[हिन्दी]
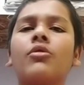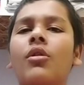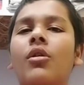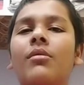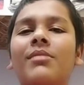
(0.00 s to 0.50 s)

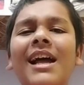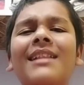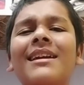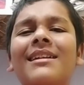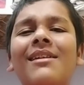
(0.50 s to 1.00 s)
तो
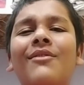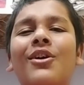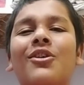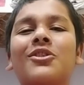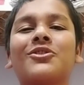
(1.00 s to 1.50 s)
बिना देर के
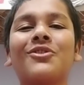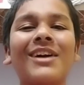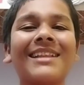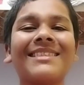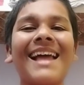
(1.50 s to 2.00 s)
वीडियो को
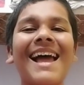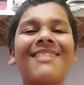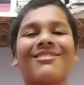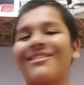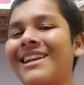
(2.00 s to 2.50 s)
शुरू करते
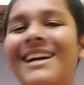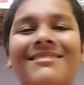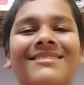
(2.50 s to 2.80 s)
हैं सो लेट्स